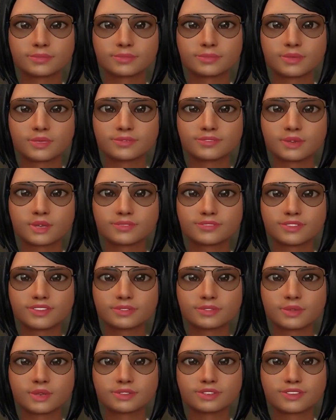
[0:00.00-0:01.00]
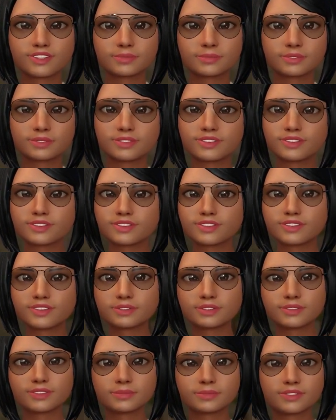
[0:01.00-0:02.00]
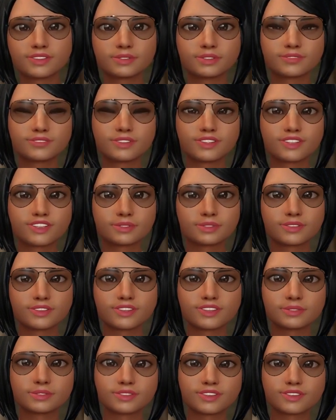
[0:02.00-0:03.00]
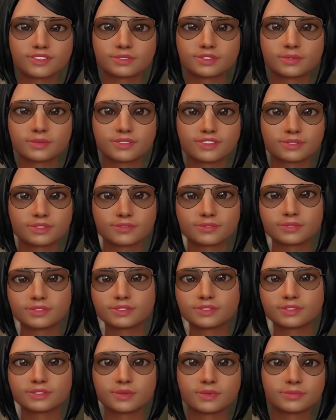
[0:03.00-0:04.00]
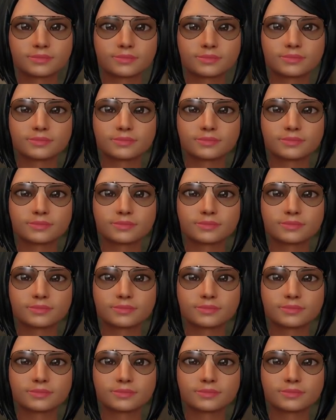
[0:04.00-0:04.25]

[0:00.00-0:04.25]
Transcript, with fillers: recordemos también que debe haber una separación entre el sindicato y la Junta.